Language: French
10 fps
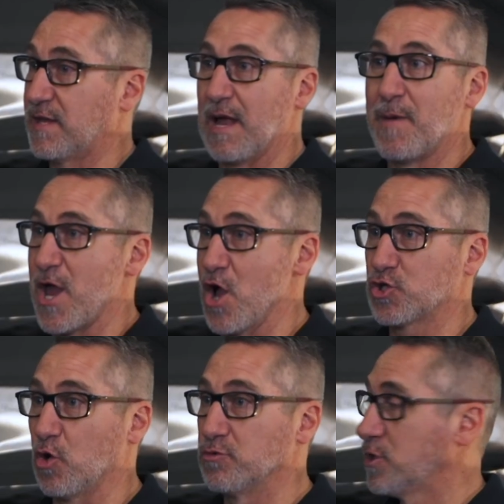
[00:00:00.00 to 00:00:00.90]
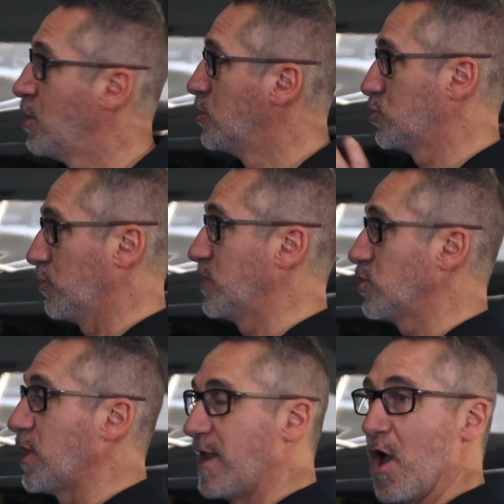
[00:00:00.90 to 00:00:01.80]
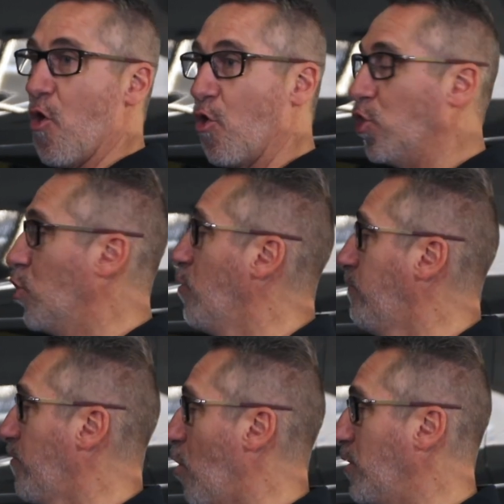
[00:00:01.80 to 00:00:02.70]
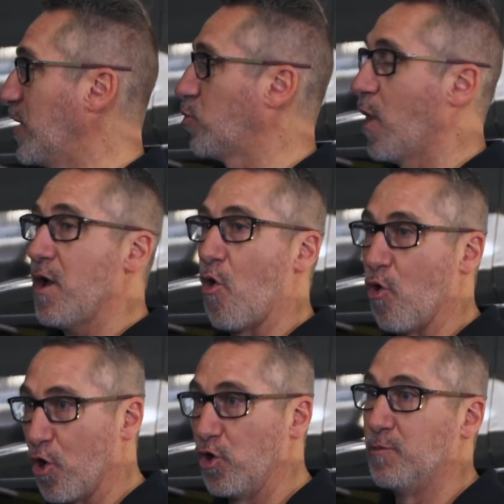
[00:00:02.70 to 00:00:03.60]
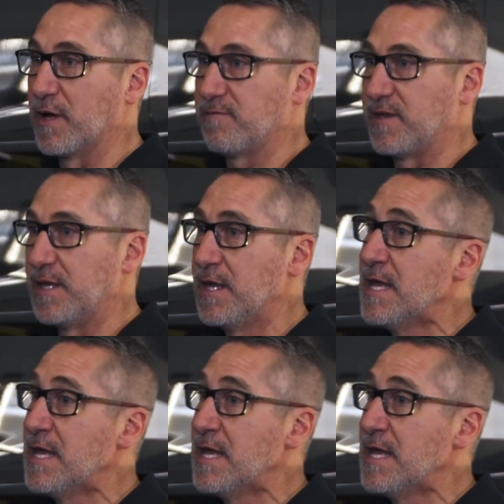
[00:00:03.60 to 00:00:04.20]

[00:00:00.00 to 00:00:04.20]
ce qui est la meilleure chose. Ils sont déjà dedans, on l'ouvre, on nettoie, on relubrifie.